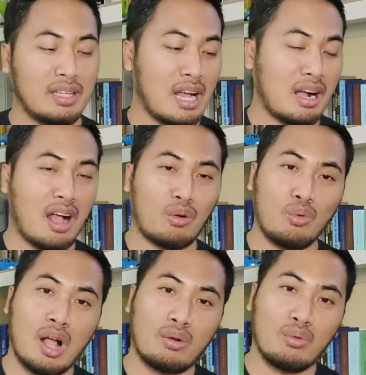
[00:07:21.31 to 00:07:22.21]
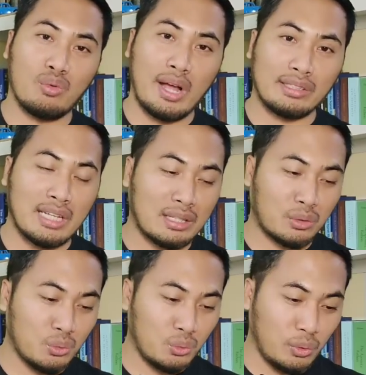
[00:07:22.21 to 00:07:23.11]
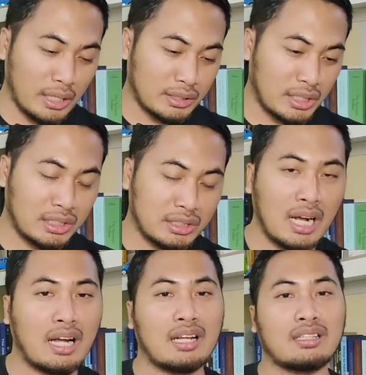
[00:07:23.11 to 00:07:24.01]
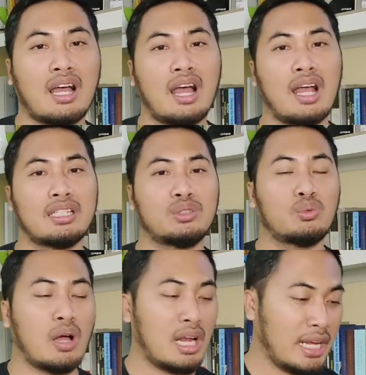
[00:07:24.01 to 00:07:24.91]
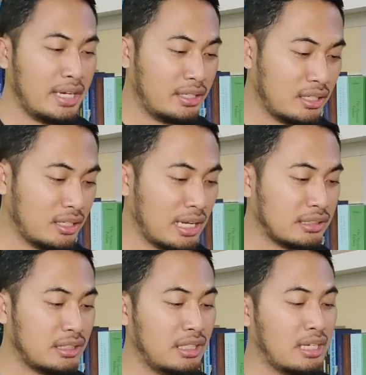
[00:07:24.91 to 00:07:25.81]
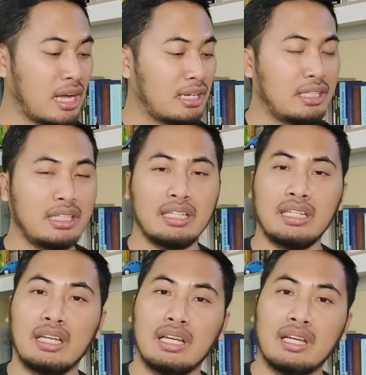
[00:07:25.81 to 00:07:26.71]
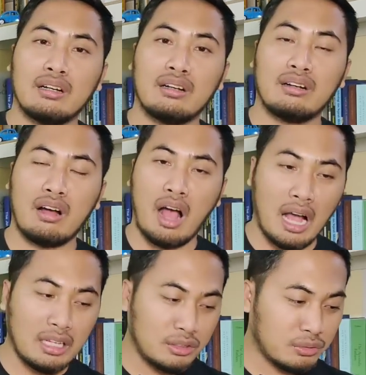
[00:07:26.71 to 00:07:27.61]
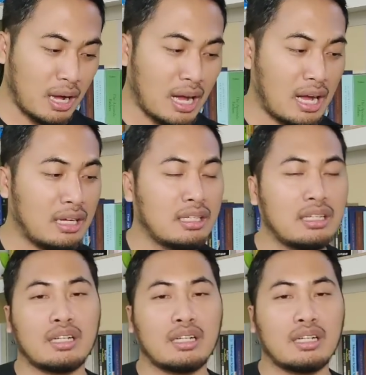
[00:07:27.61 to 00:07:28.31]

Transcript: Yang ngaku-ngaku S1, STT Jakarta, S2 Leiden, S3 di uh, Haifa,